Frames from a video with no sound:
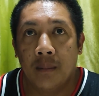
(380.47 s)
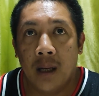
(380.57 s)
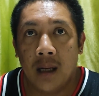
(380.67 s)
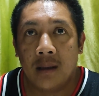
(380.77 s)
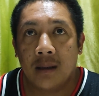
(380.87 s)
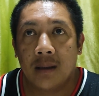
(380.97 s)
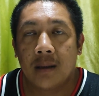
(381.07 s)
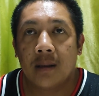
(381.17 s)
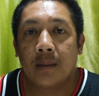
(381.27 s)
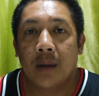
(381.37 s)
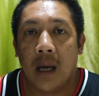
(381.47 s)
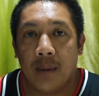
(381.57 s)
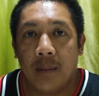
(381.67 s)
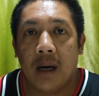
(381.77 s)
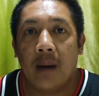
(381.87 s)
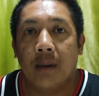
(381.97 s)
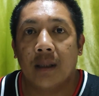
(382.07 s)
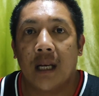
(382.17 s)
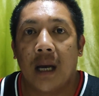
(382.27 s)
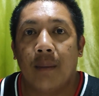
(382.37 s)
vlogs maraming maraming
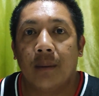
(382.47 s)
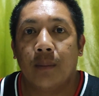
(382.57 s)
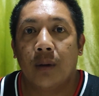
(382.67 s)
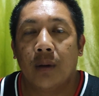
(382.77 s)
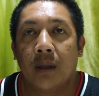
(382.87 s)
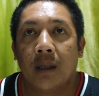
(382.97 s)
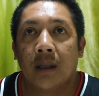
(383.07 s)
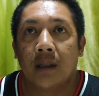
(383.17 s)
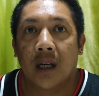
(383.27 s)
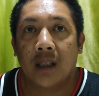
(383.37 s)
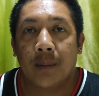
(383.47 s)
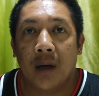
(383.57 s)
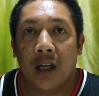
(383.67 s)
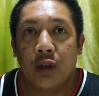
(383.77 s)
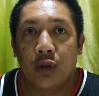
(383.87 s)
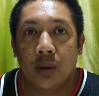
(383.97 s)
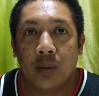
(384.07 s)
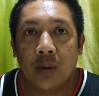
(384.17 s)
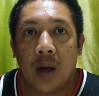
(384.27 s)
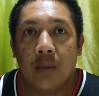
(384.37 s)
salamat po tsaka sa mga new
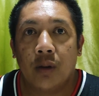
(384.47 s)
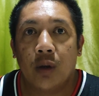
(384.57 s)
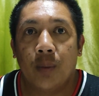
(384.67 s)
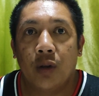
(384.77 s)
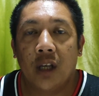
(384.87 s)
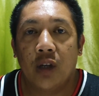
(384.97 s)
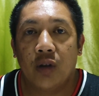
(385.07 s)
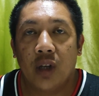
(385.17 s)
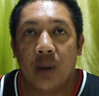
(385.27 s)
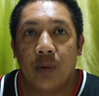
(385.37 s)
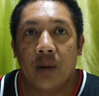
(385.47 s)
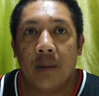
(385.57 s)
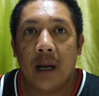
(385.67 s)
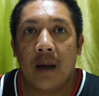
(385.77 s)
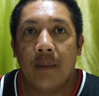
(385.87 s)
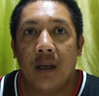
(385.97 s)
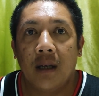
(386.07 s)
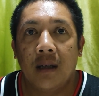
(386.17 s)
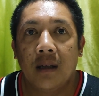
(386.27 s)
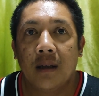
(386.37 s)
subscribers ko po thank you thank you po na
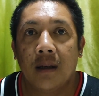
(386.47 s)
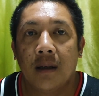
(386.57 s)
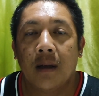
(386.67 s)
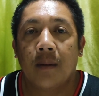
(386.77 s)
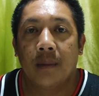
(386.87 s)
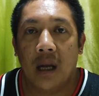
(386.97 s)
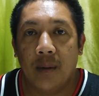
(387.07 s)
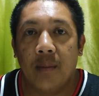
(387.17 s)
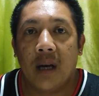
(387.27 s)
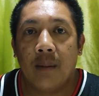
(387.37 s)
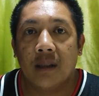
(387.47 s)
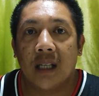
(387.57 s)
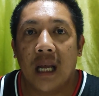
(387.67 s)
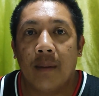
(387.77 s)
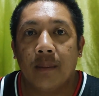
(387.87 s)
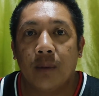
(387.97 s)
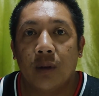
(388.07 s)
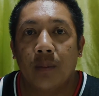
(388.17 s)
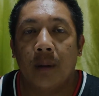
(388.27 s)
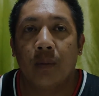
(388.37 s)
marami maraming maraming salamat
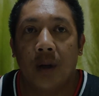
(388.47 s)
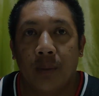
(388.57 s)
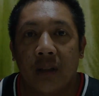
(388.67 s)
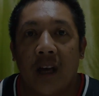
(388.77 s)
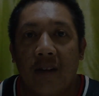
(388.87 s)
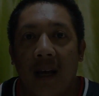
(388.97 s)
po mabuhay po tayo